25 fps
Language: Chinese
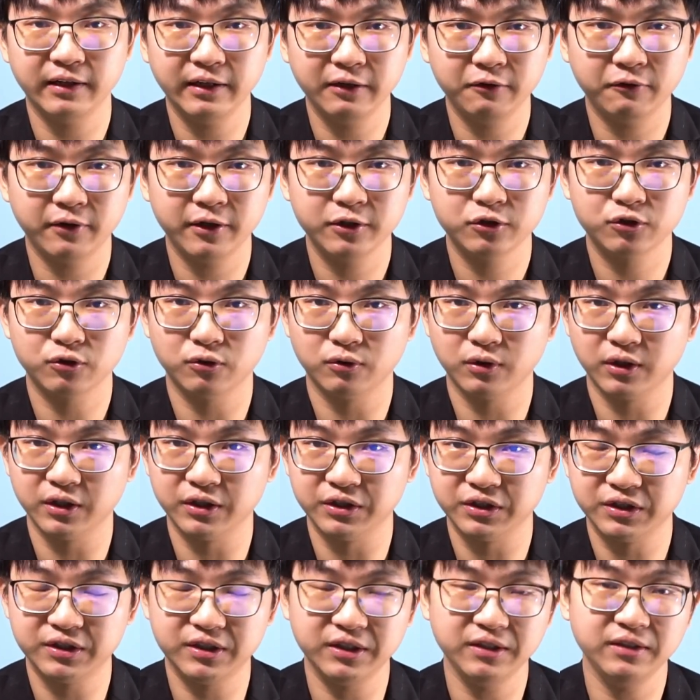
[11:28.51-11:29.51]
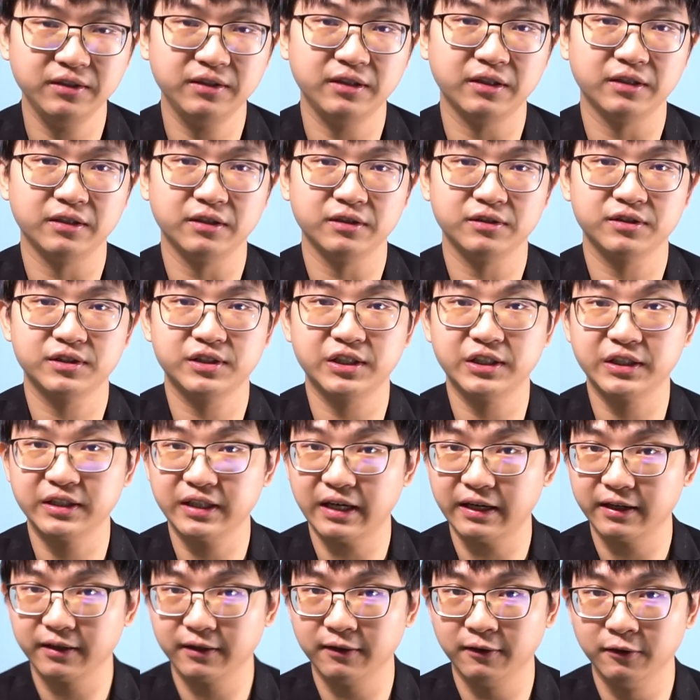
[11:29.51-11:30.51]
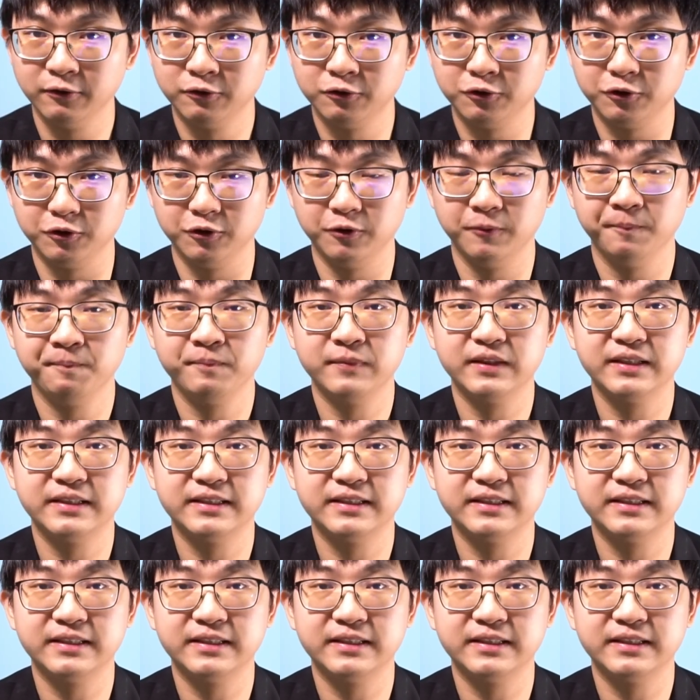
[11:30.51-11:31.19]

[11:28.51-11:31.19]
另外一首很经典的圣诞歌曲。